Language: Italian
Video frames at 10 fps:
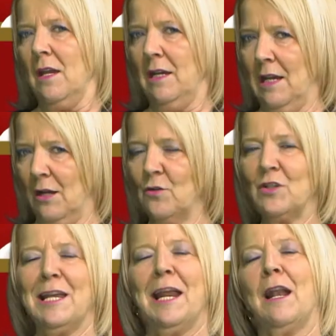Il
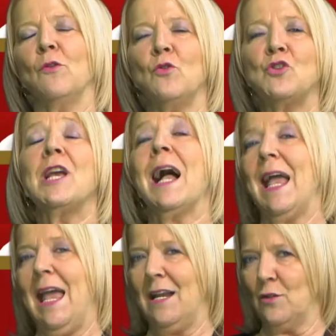consigliere Claudio
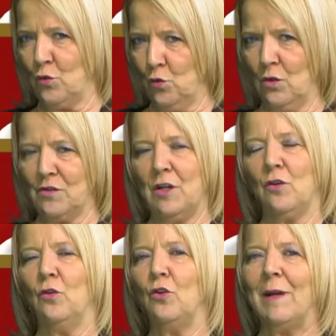Cia è al suo
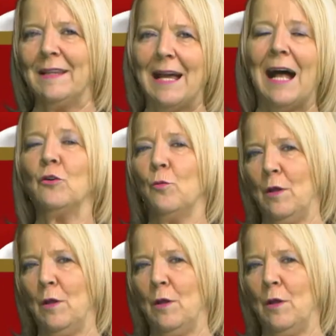secondo mandato,